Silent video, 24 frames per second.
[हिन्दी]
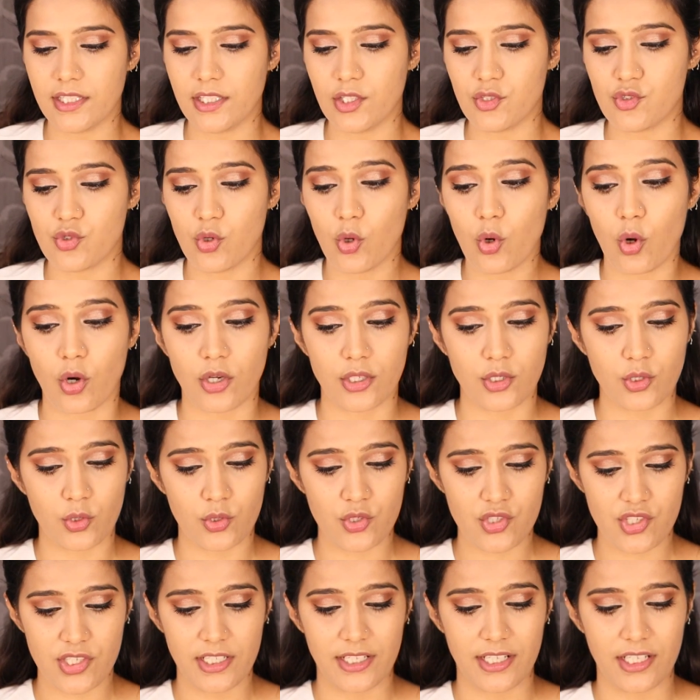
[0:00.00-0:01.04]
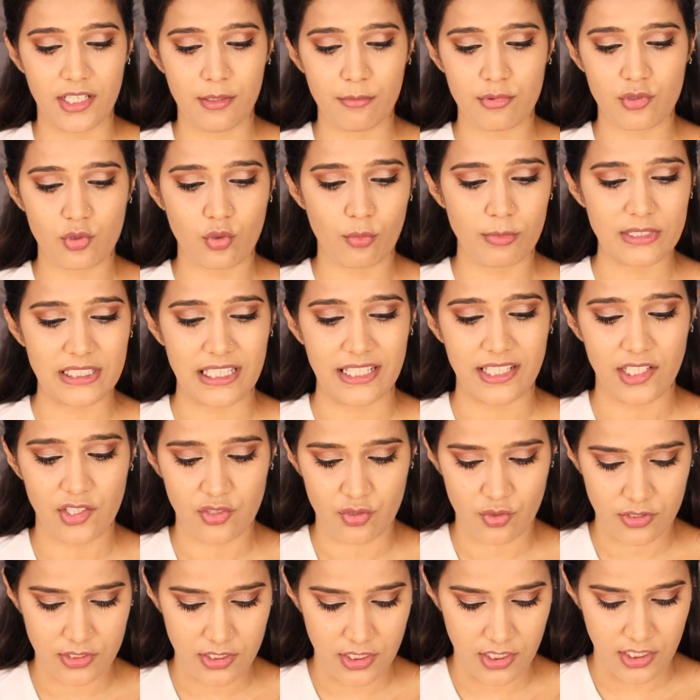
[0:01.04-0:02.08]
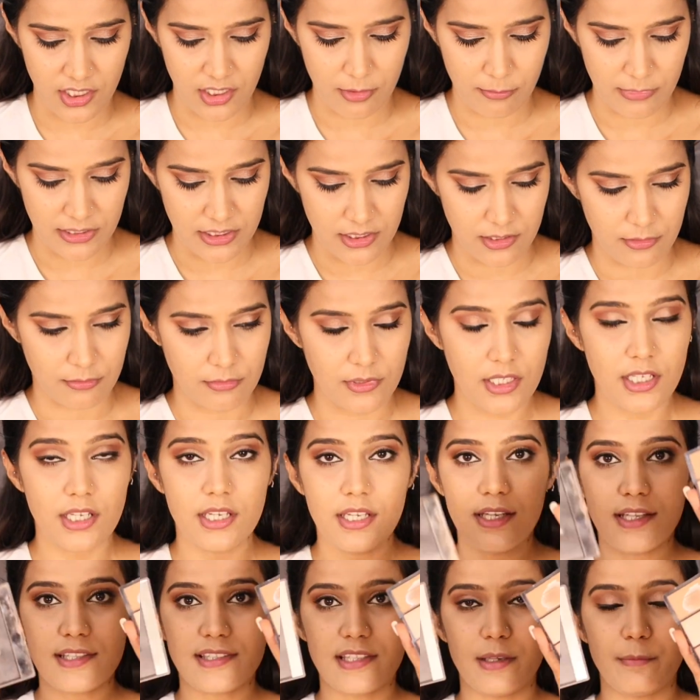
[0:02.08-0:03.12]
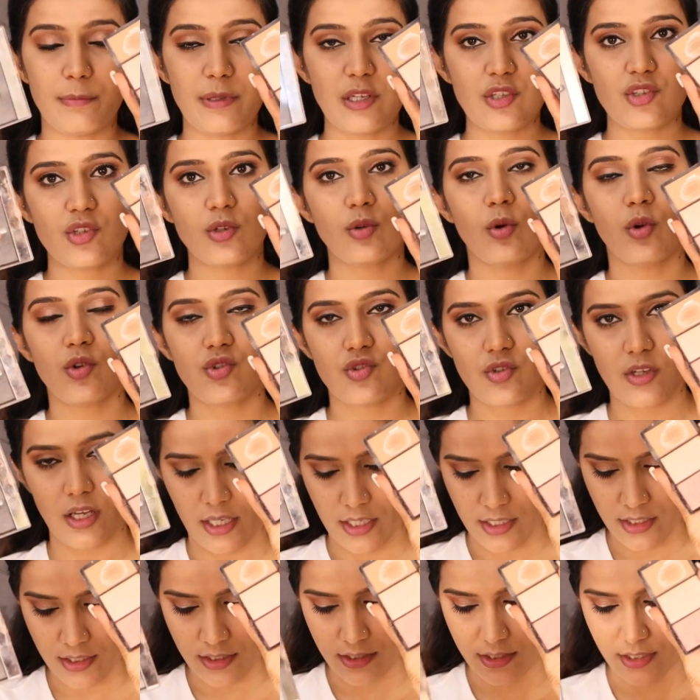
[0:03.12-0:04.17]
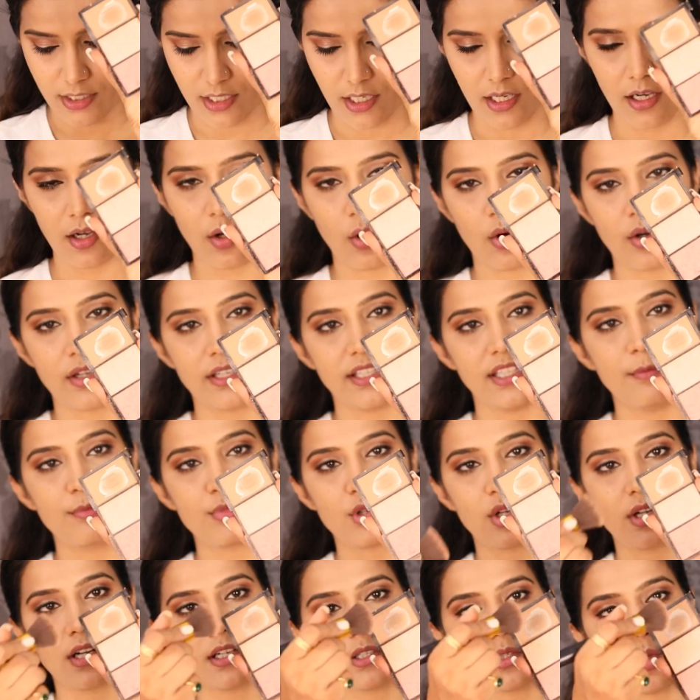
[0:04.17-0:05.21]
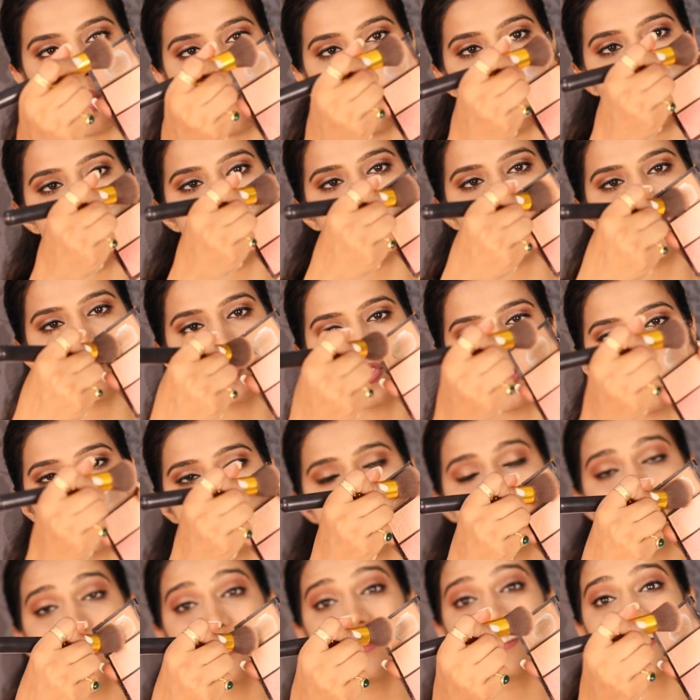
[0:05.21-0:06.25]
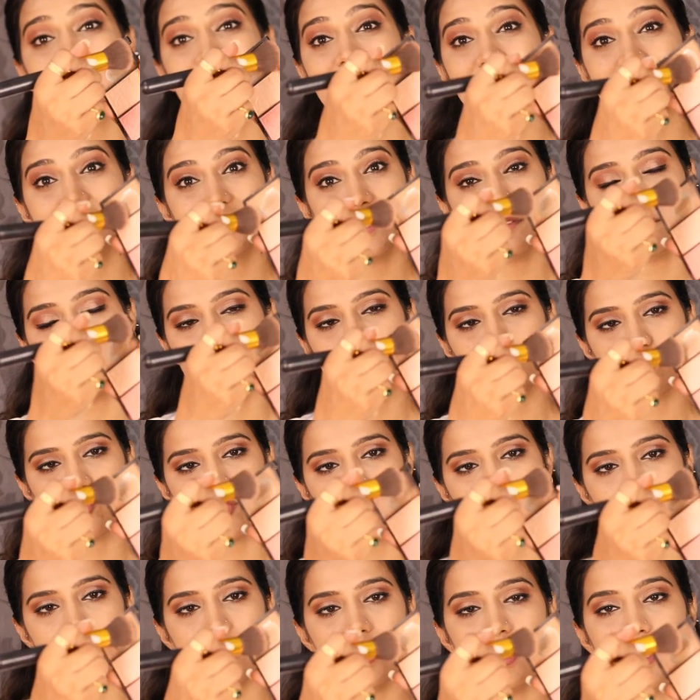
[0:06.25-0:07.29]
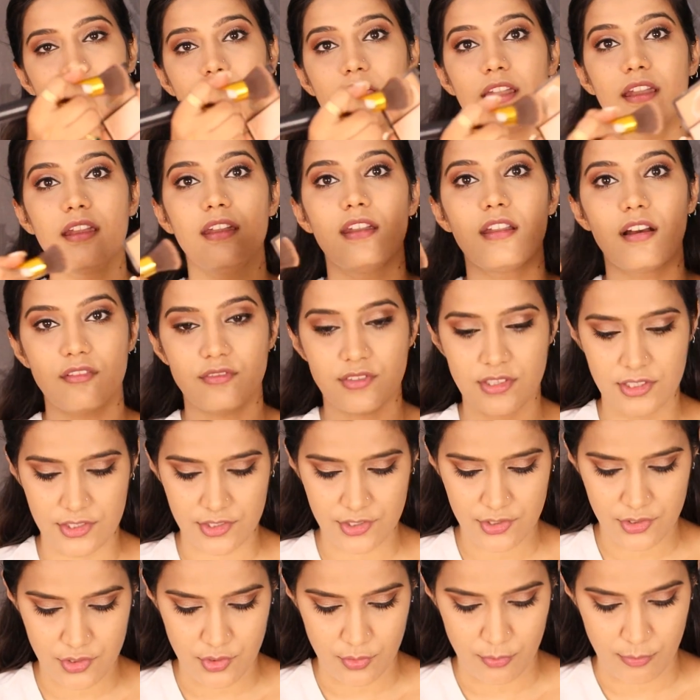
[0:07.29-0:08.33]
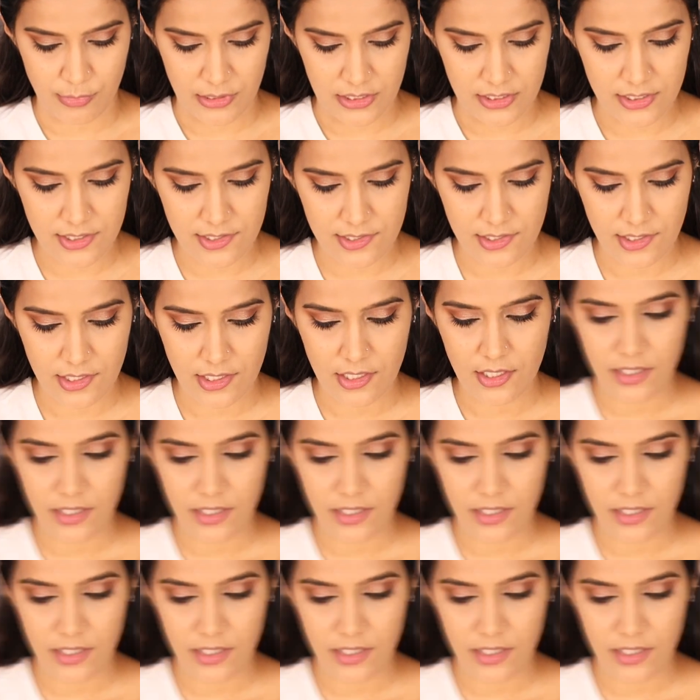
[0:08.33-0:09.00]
से ये जो कॉन्टोर शेड है अब उसको बताने की ज़रूरत ही नहीं है मतलब सेपरेशन हो चुका है इनका और ये प्रोडक्ट ऑलमोस्ट ख़त्म हो चुका है आई लव दिस टू बिट्स